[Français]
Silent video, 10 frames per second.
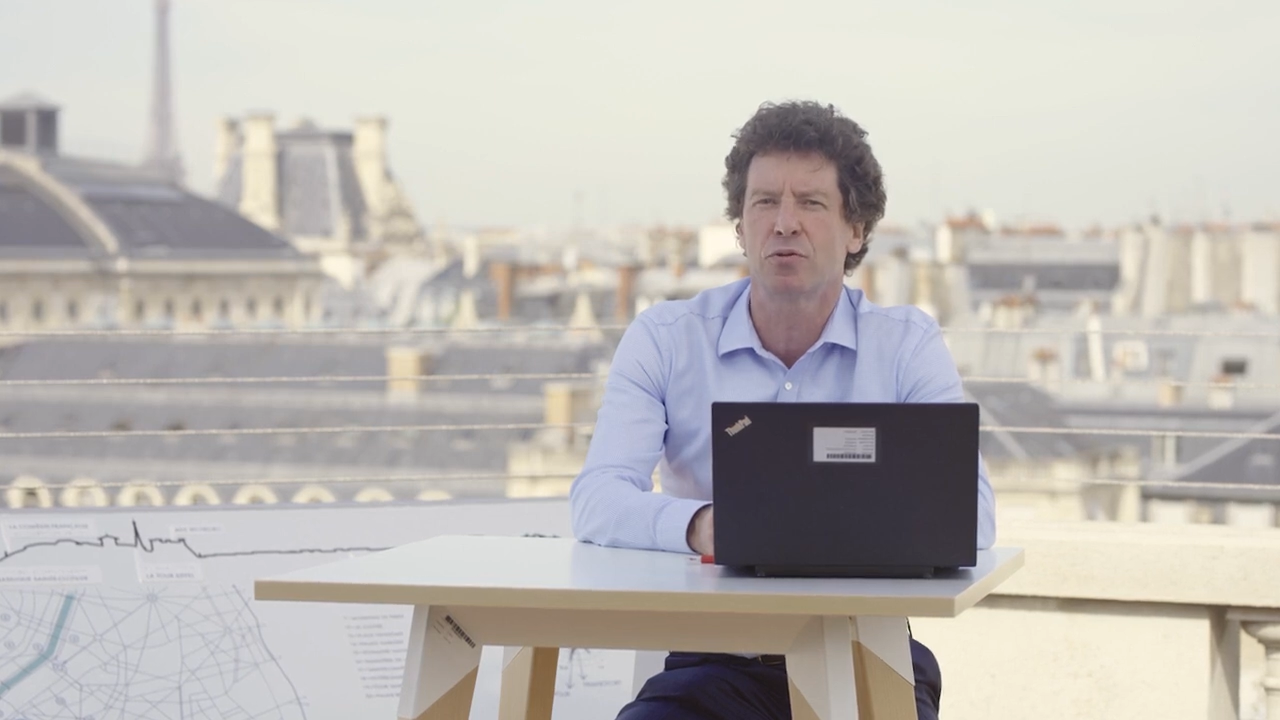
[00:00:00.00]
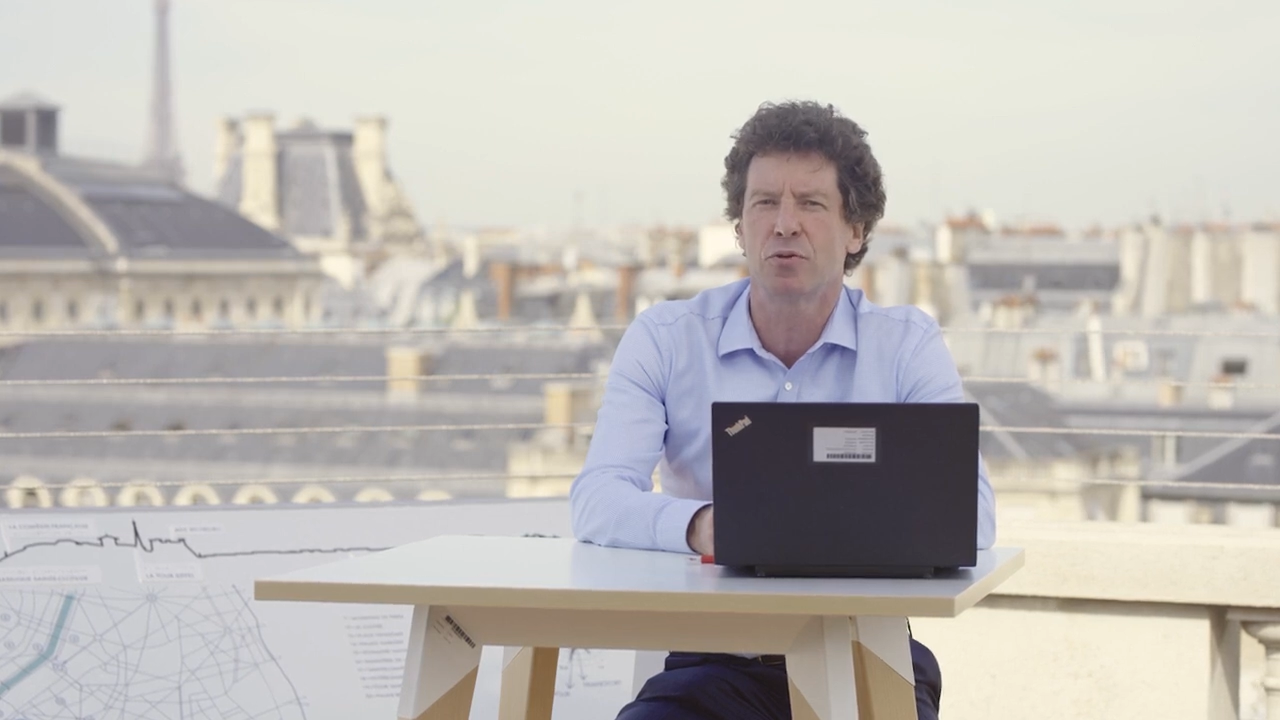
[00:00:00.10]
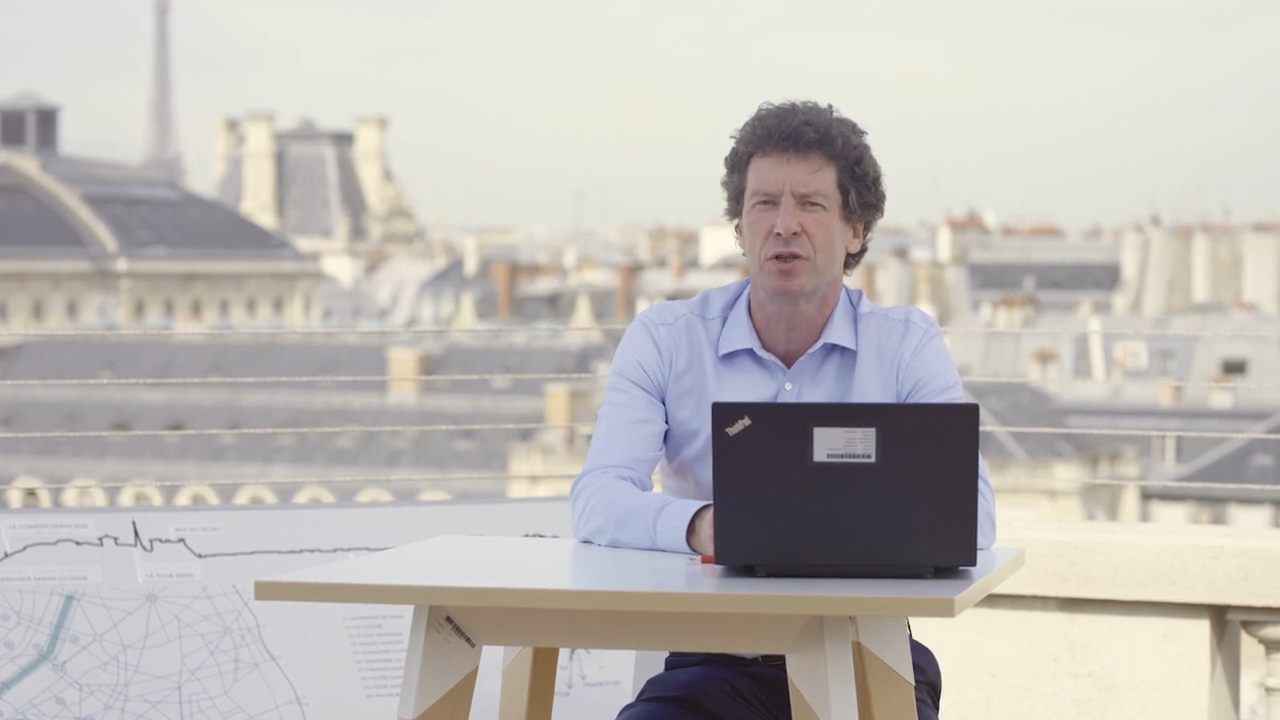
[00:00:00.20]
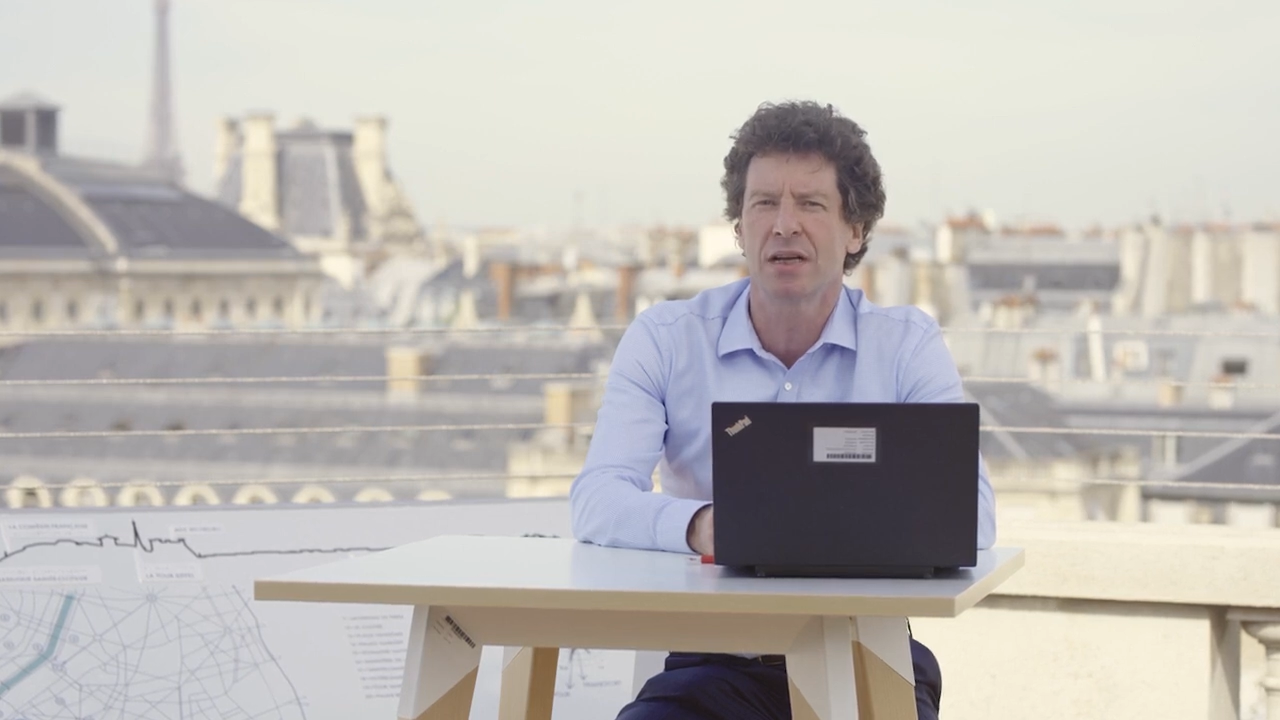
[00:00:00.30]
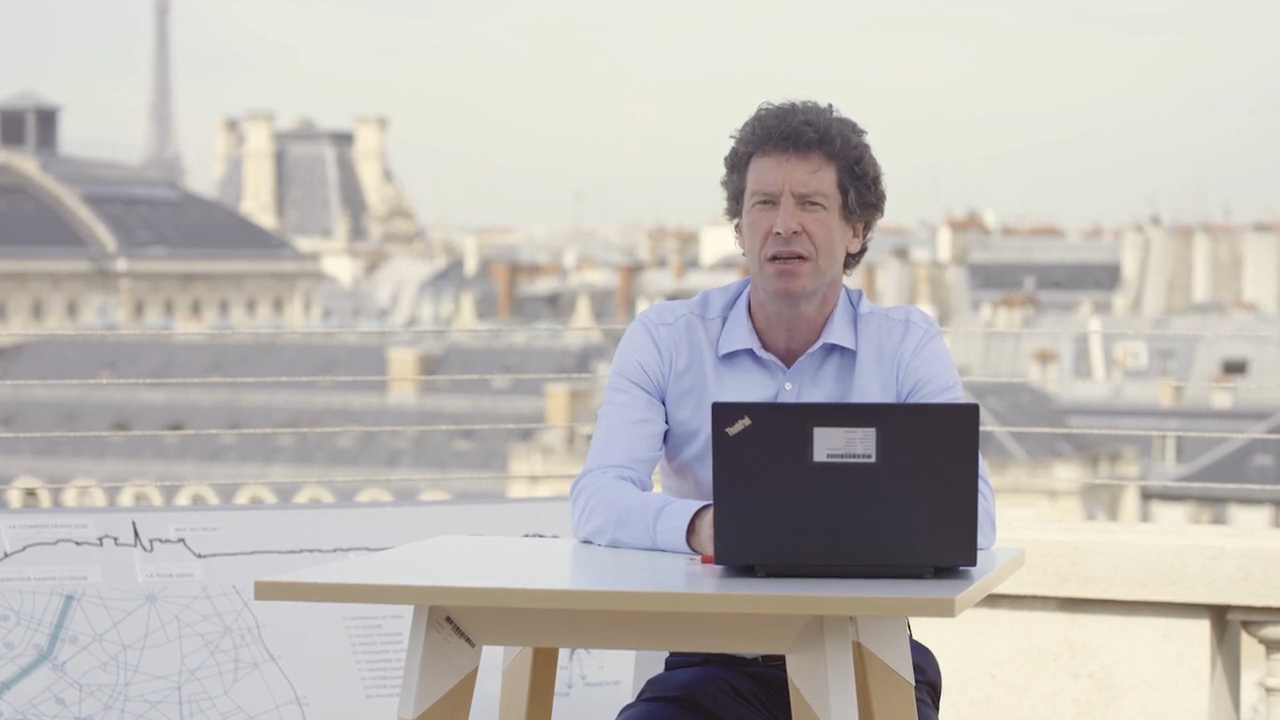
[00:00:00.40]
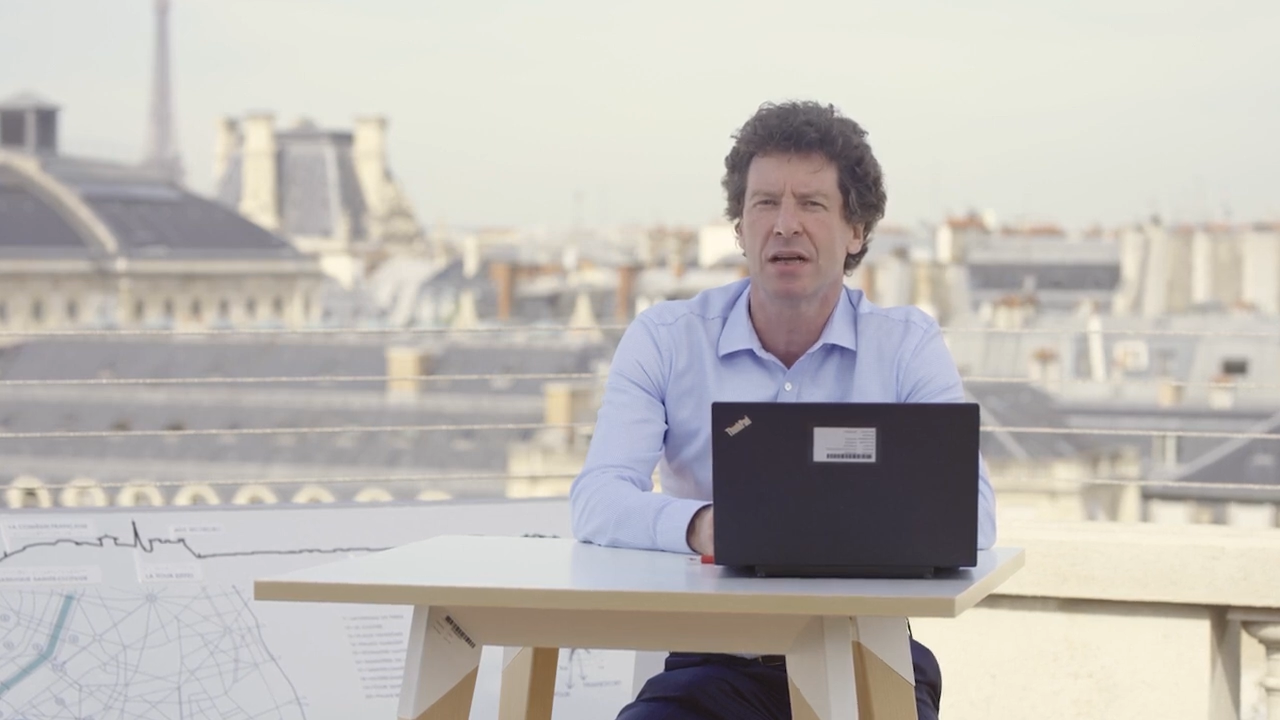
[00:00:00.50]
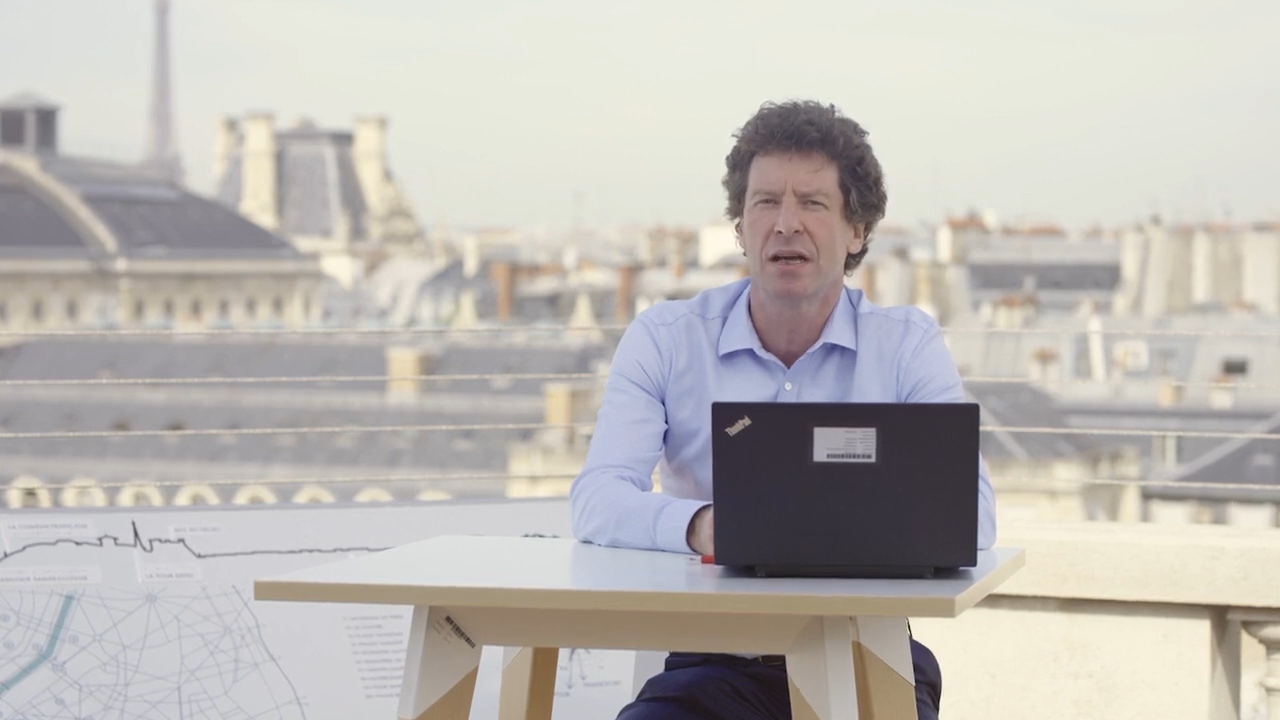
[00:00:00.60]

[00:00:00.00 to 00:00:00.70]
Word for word: sujet